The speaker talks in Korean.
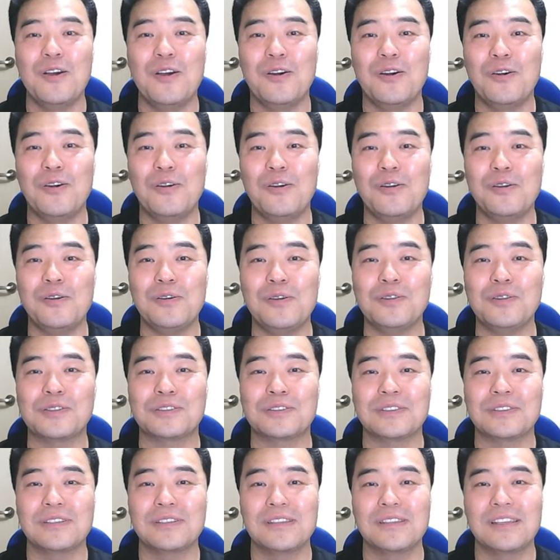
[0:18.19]
어,
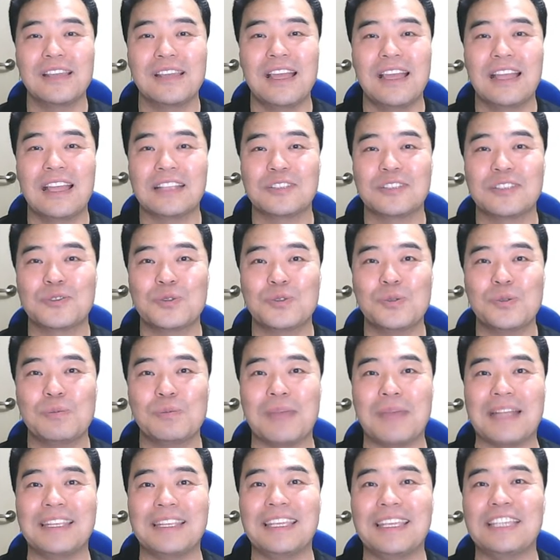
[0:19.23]
좀
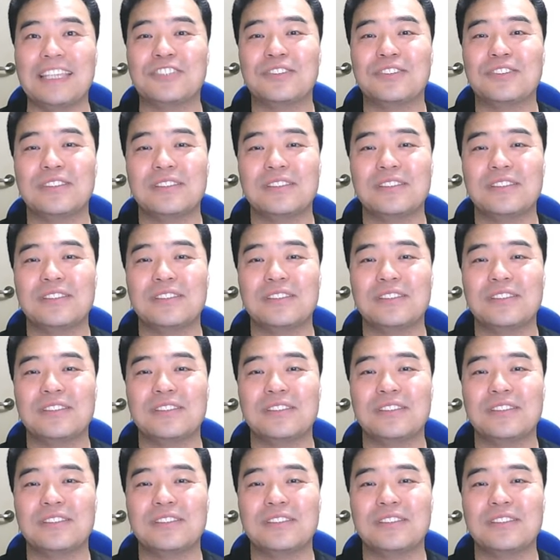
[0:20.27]
많이 익,